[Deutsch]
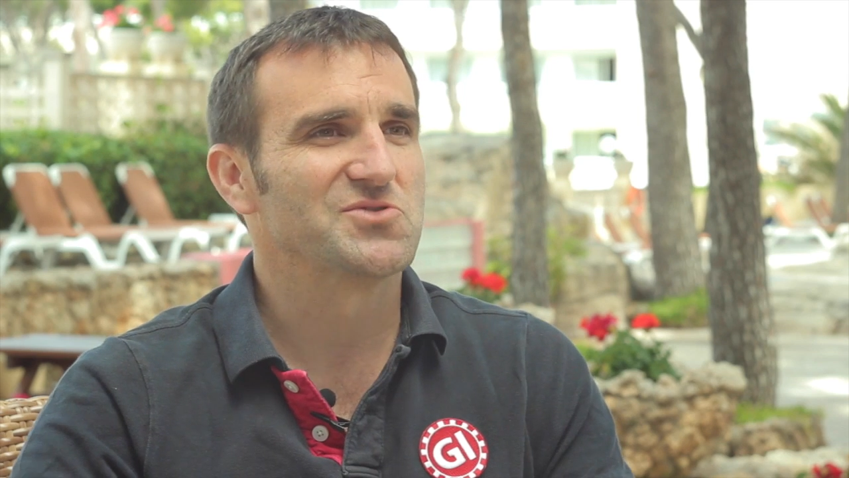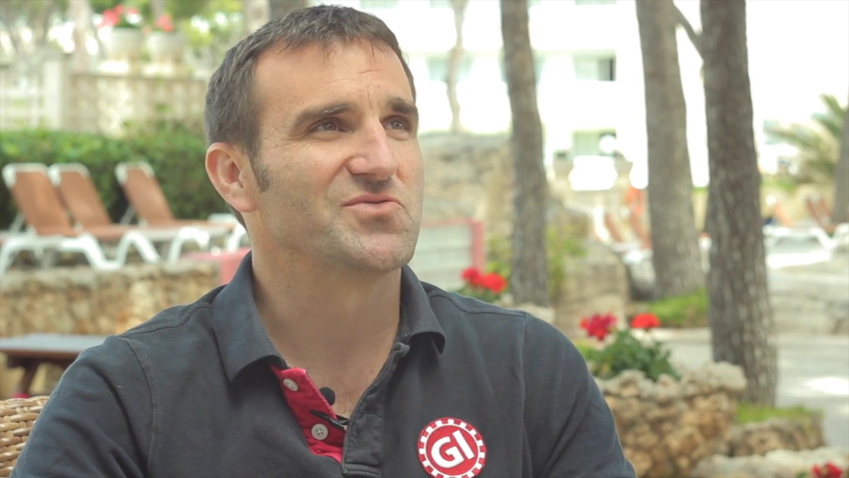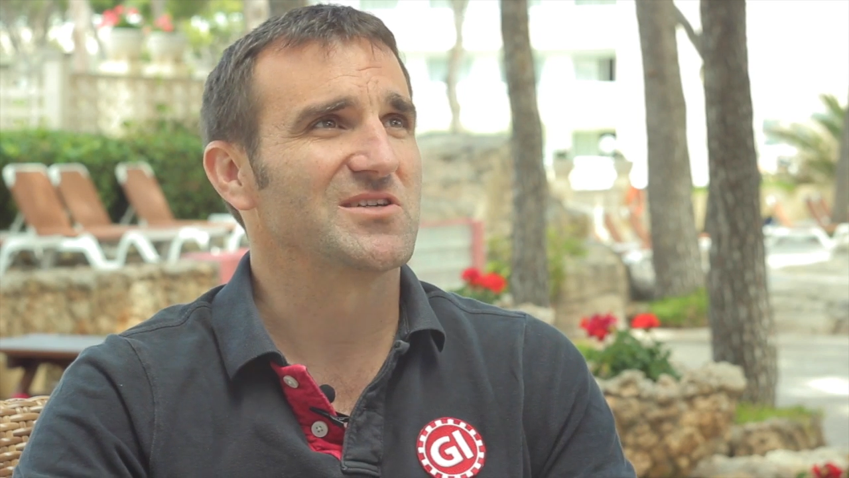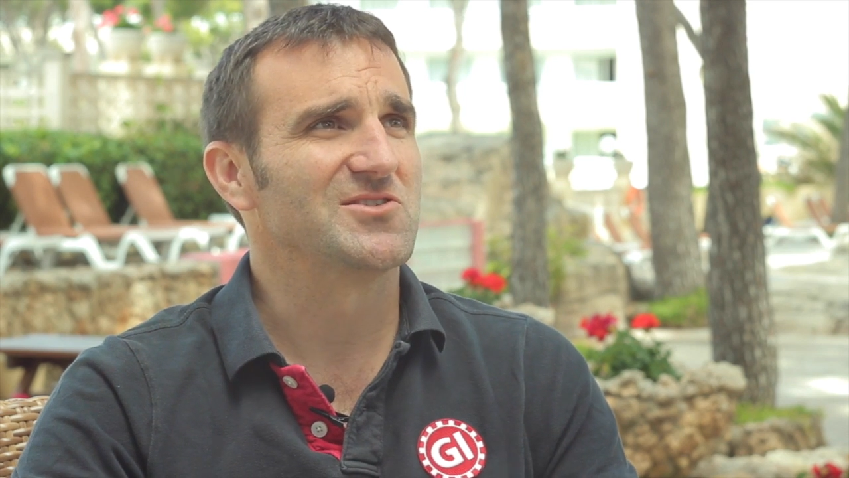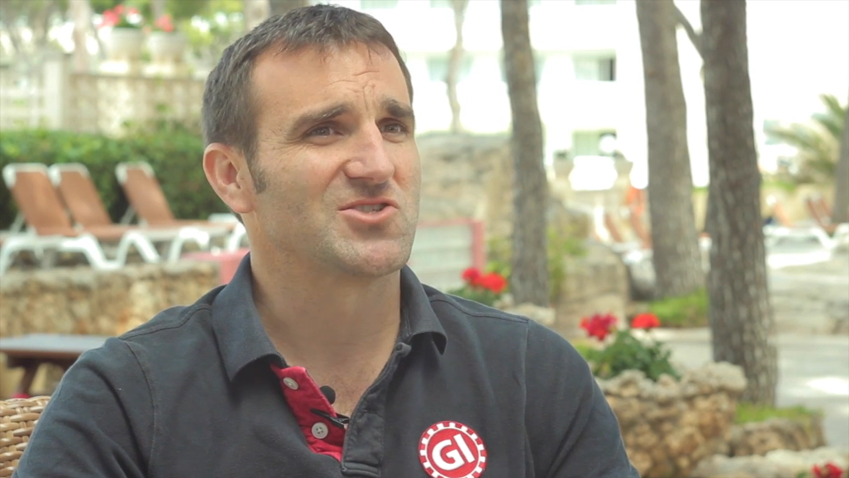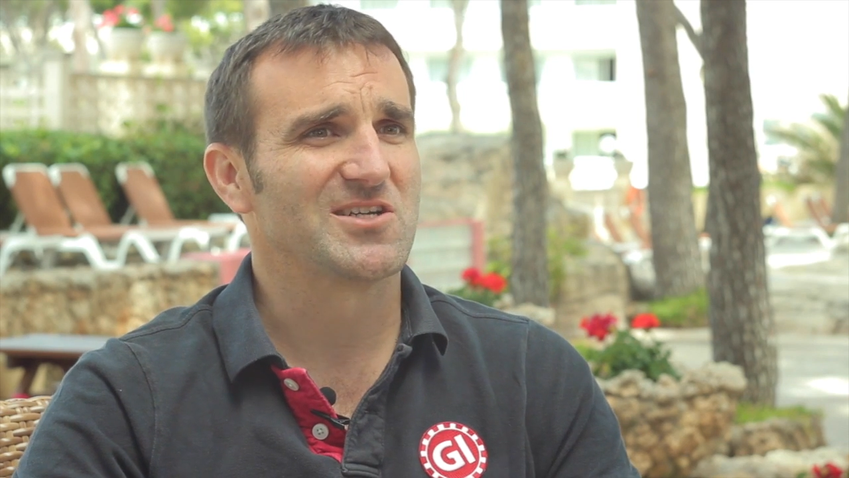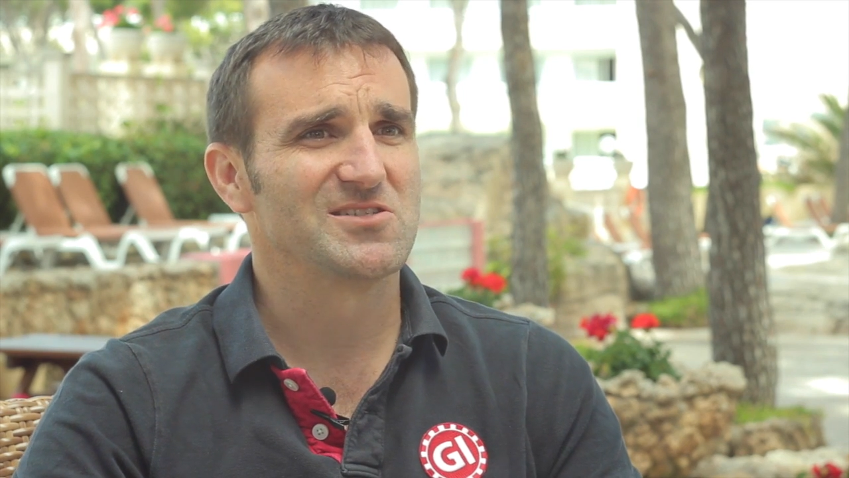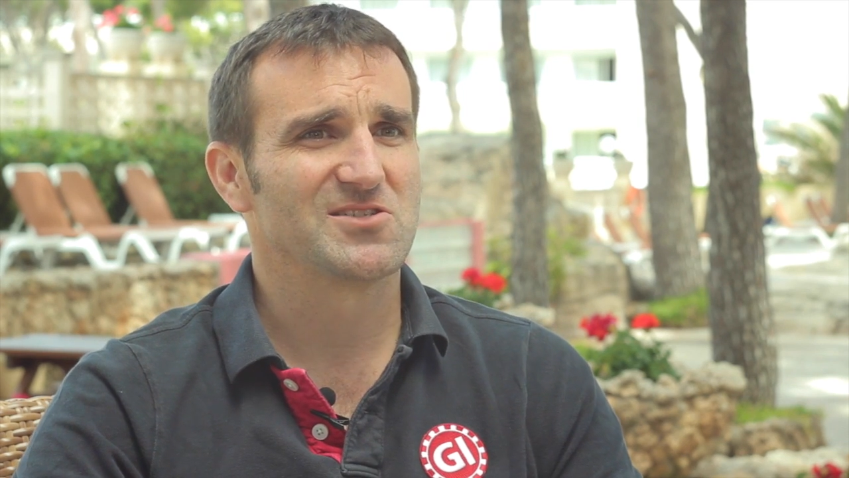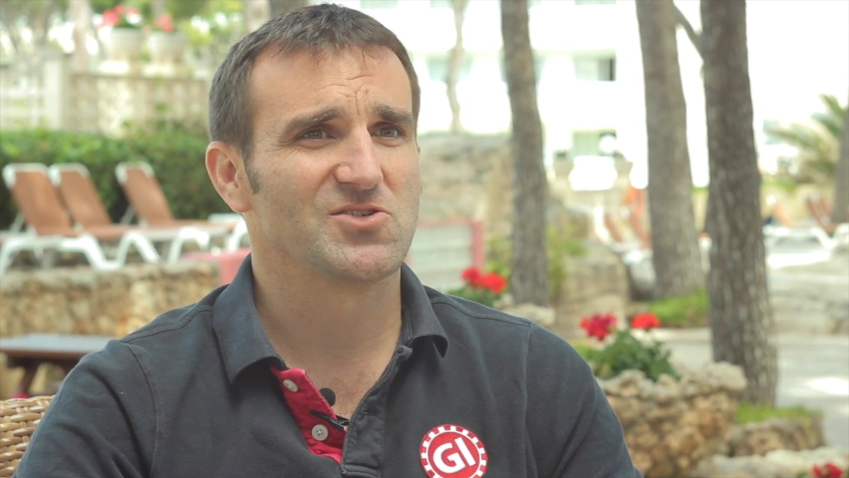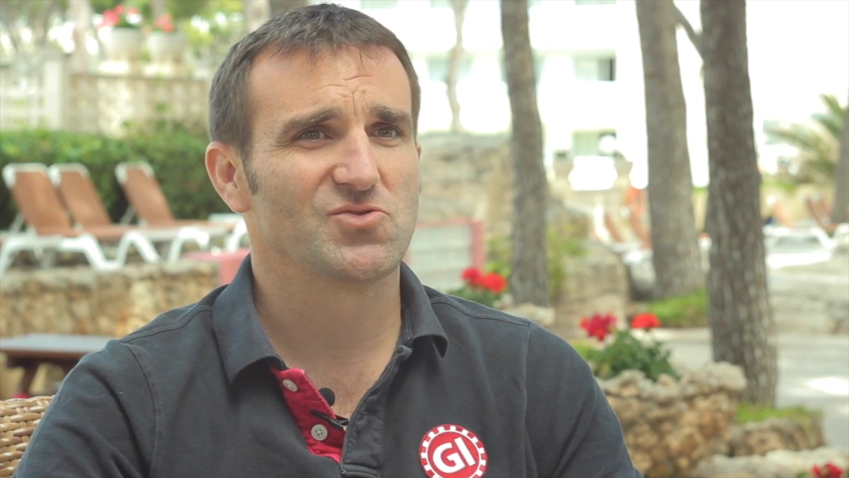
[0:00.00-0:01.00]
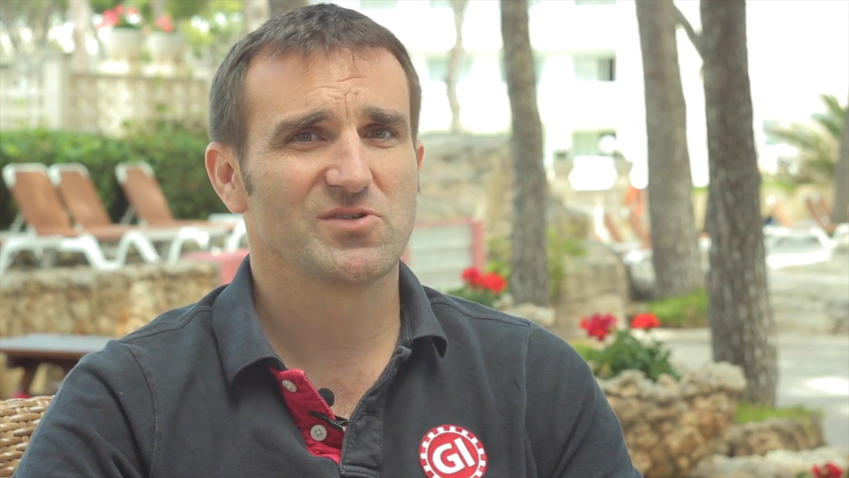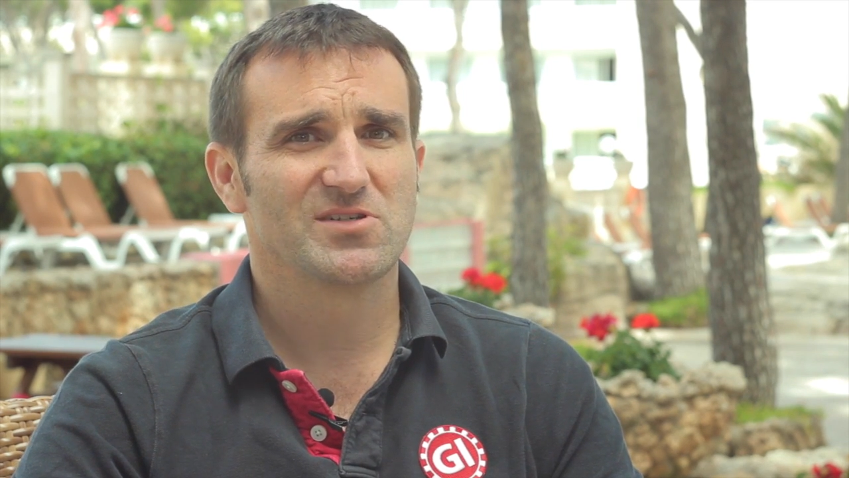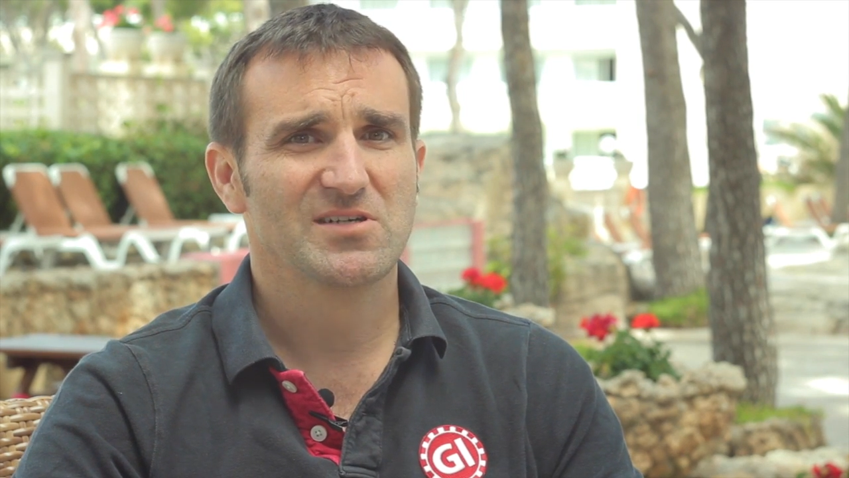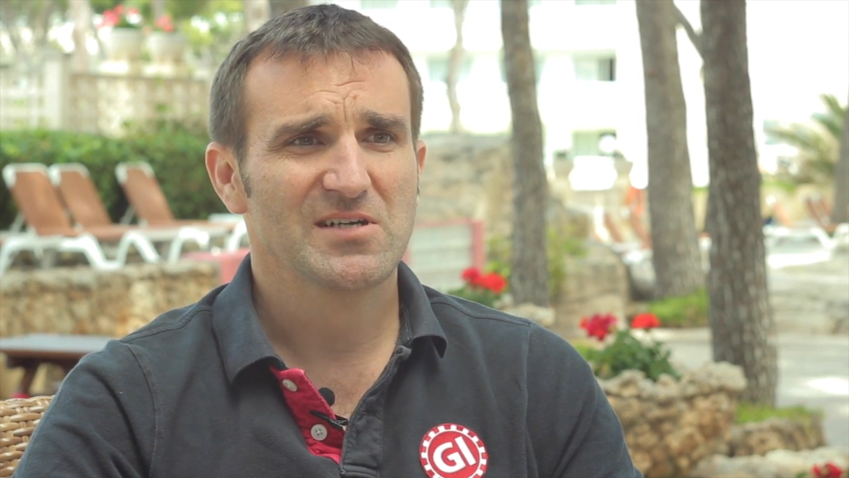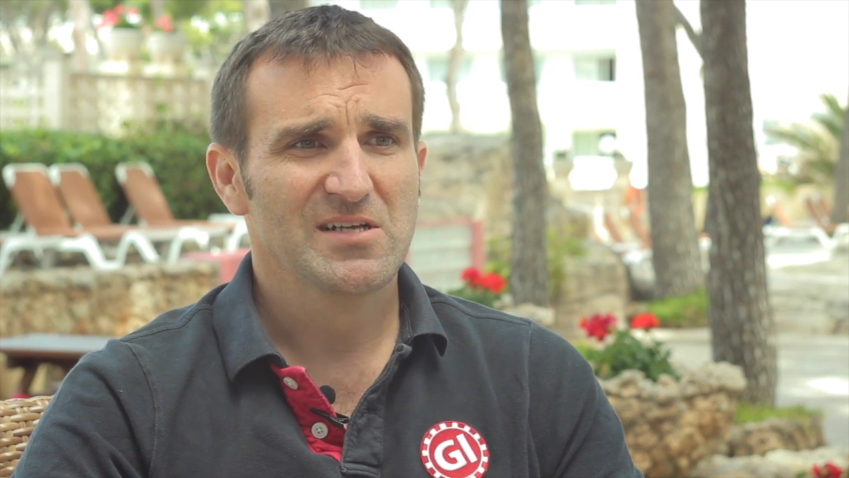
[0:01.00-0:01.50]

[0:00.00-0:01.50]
zufriedenstellend gelungen.